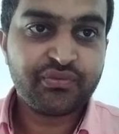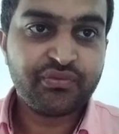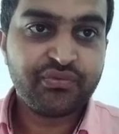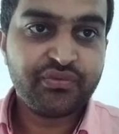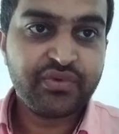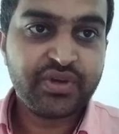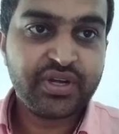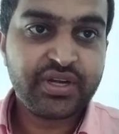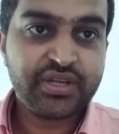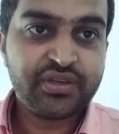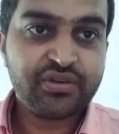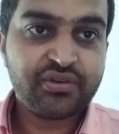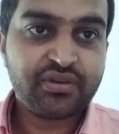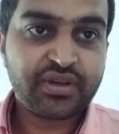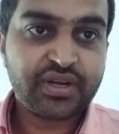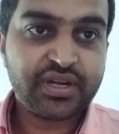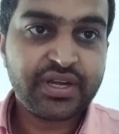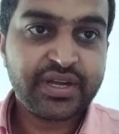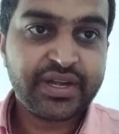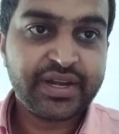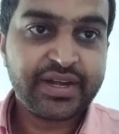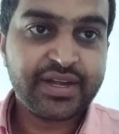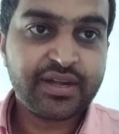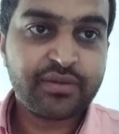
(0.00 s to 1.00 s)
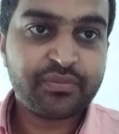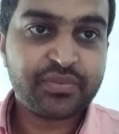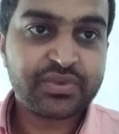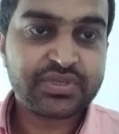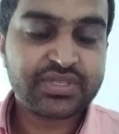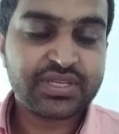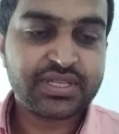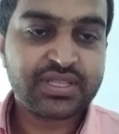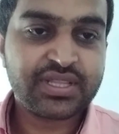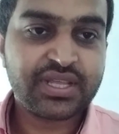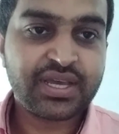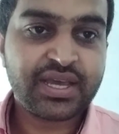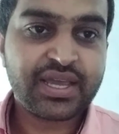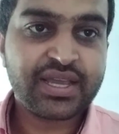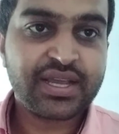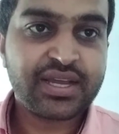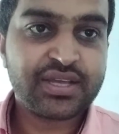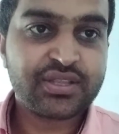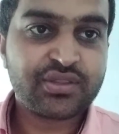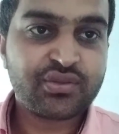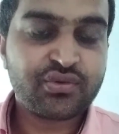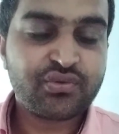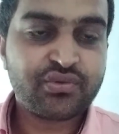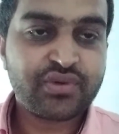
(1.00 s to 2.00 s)
वीडियो कंटेंट पसंद
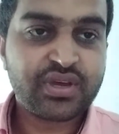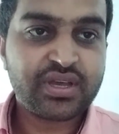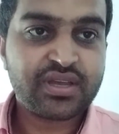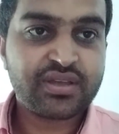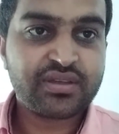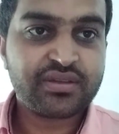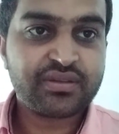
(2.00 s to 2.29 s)
आएगा तो वा